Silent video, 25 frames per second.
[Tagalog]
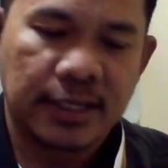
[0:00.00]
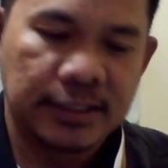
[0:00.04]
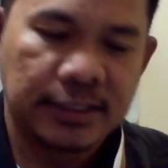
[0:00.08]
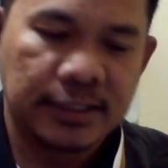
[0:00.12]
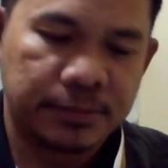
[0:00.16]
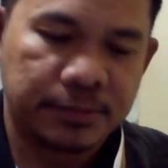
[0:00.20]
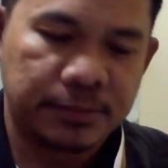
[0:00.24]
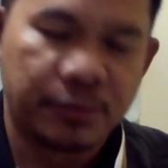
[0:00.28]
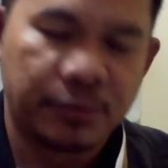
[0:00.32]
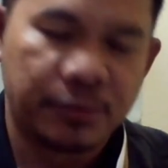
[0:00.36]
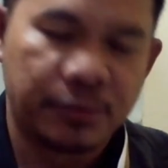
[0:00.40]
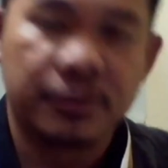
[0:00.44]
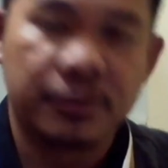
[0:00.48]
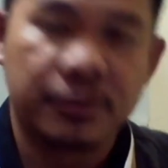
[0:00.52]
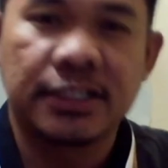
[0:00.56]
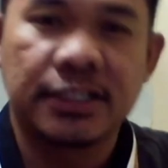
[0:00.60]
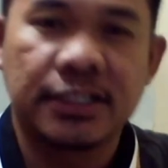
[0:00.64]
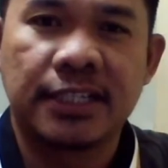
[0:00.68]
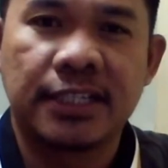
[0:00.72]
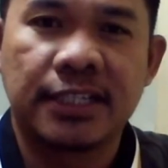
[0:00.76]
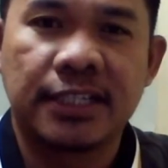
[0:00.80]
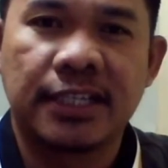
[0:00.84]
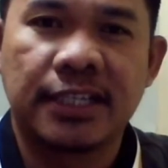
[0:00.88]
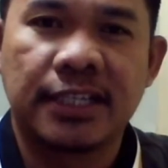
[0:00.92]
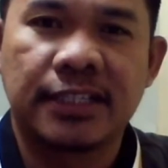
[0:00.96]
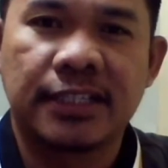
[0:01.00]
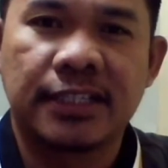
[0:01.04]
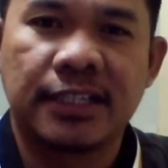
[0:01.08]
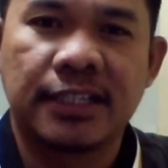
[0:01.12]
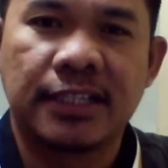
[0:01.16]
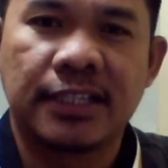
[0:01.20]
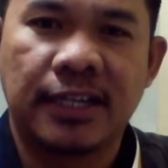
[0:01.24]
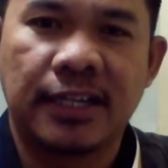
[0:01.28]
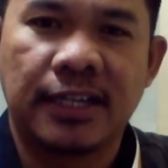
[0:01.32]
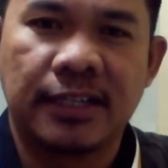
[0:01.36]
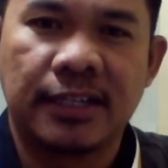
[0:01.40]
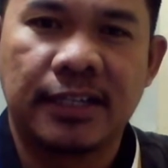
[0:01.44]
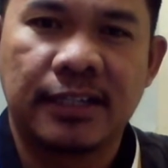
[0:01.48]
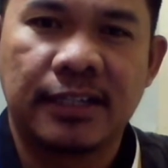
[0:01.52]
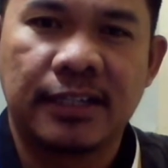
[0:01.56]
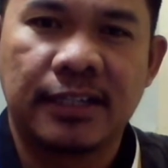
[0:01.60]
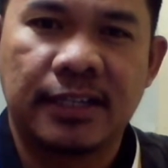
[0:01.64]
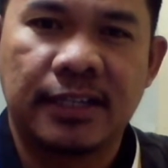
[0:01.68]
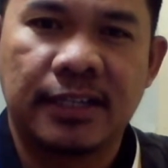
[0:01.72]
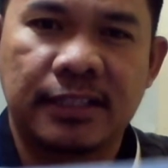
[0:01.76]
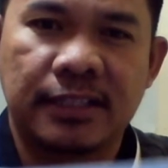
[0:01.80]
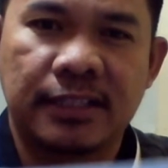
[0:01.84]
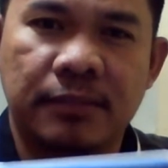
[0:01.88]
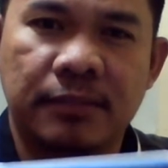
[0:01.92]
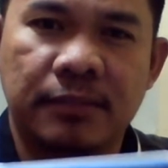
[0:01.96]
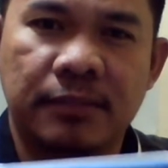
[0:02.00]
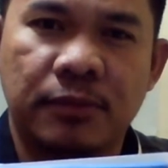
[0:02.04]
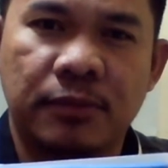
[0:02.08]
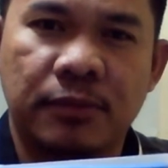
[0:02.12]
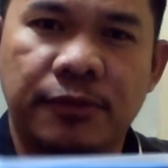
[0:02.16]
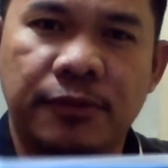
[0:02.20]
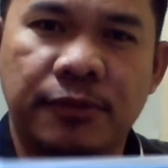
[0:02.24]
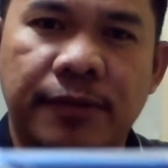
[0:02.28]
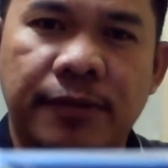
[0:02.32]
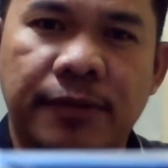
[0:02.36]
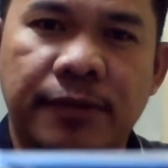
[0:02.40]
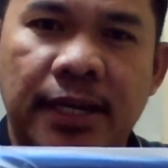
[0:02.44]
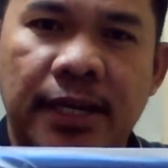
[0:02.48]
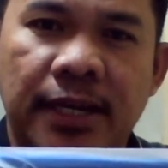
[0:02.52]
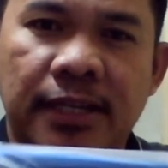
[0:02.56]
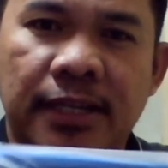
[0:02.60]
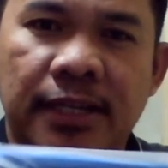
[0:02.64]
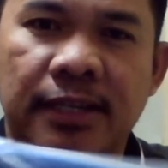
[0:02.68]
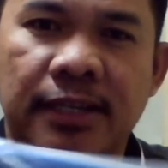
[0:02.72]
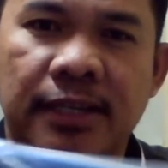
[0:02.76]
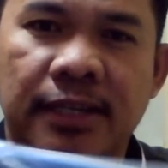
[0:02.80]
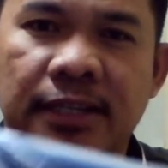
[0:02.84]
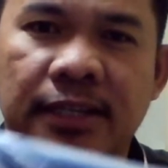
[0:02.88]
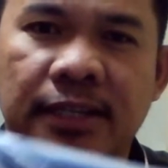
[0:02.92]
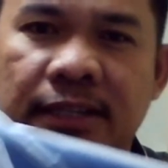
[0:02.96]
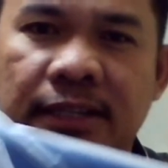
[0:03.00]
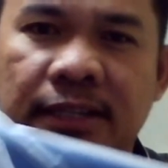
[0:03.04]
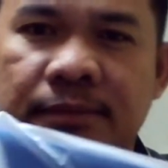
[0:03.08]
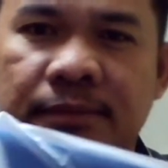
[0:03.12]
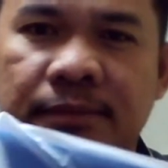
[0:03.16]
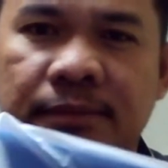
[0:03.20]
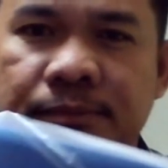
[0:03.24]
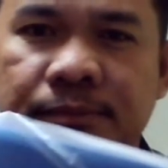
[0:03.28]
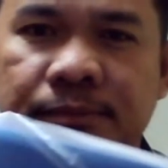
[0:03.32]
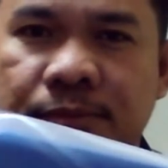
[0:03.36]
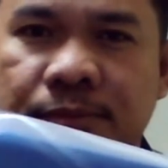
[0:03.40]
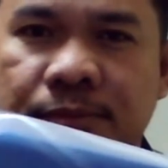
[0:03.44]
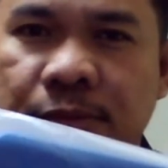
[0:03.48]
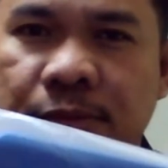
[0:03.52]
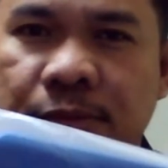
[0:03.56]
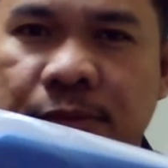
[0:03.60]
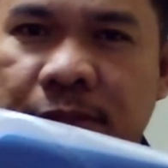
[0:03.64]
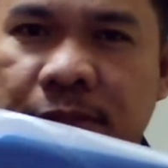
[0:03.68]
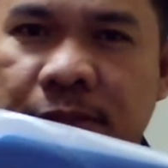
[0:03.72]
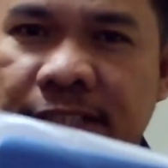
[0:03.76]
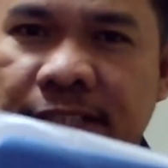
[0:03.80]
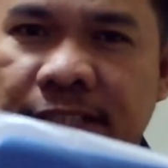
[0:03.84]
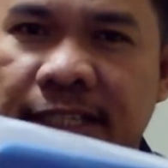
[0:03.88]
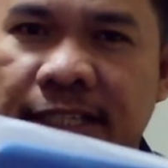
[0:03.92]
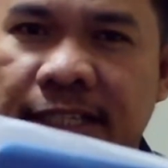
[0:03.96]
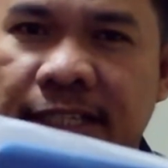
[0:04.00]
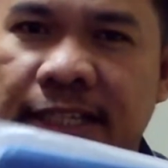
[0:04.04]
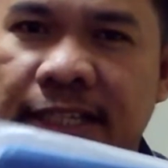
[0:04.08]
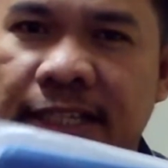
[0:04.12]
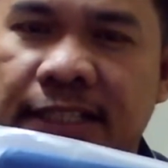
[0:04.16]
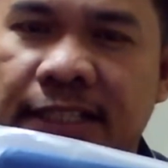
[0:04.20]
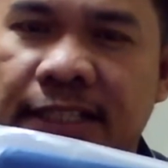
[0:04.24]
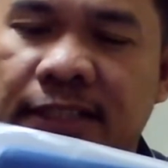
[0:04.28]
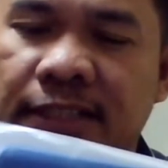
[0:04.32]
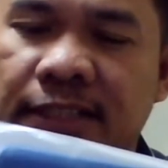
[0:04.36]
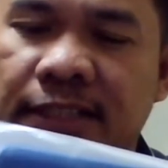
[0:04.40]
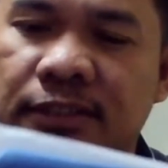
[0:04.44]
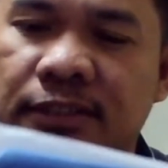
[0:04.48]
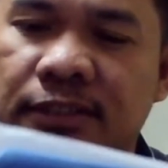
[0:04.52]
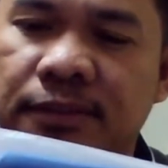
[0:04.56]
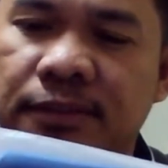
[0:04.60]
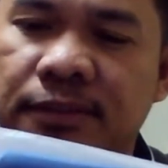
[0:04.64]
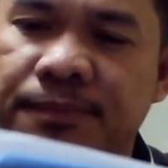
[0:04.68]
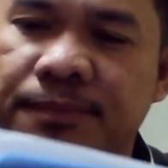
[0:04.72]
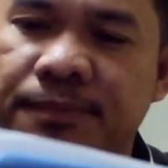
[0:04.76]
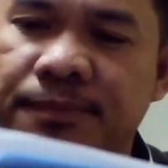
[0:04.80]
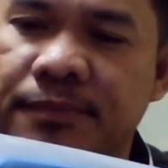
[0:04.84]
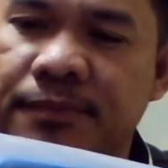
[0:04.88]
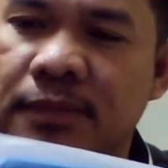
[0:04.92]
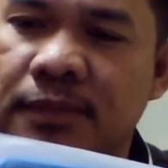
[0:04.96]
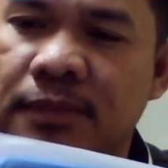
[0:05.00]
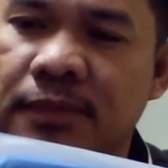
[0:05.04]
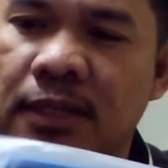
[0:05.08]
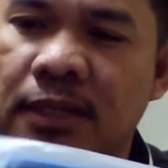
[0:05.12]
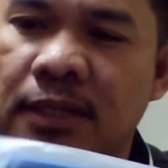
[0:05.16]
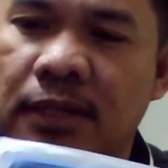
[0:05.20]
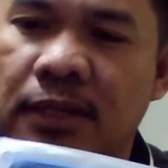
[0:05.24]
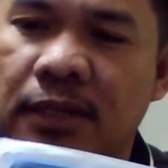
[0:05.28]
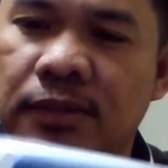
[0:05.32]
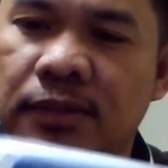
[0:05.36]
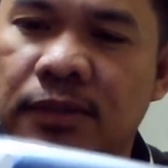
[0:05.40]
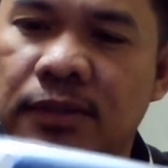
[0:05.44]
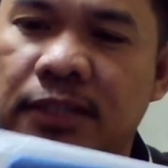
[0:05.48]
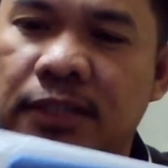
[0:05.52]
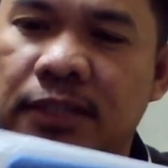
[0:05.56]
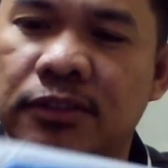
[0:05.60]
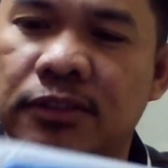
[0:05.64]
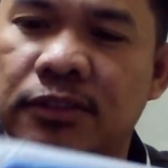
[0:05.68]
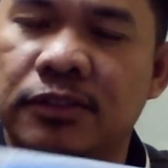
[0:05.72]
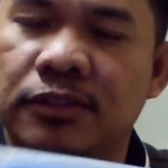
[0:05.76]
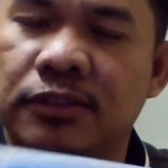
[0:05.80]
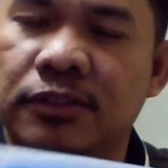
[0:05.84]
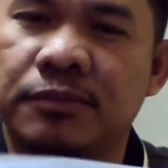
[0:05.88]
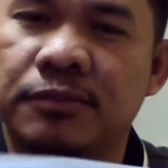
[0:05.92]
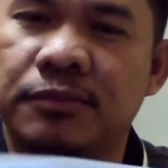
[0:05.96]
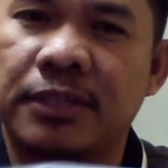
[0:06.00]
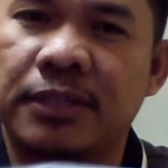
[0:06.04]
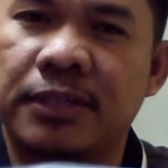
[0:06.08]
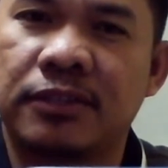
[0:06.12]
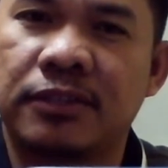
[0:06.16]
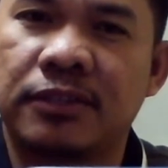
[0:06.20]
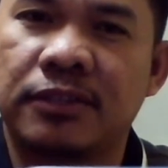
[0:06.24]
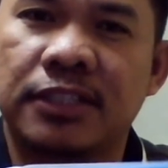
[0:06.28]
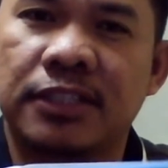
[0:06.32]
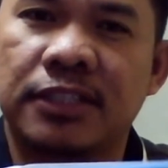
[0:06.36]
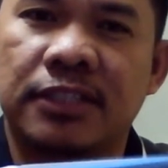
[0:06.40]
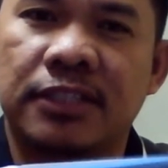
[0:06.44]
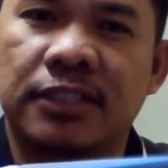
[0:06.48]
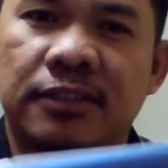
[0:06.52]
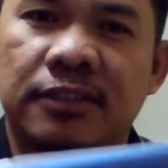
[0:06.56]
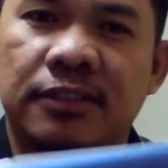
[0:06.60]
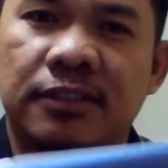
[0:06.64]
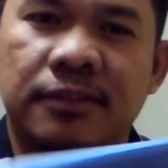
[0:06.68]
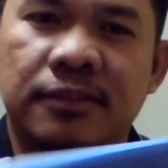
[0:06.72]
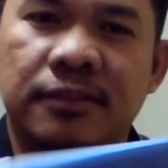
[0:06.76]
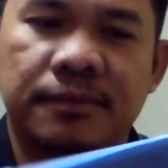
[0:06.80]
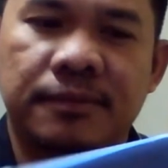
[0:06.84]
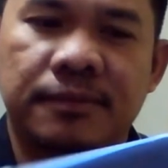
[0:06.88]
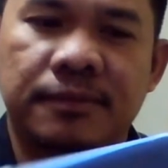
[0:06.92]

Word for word: guys, bubuksan na natin ang ating mobile. Ayan, bubuksan na natin to. Kung ano yung meron dito.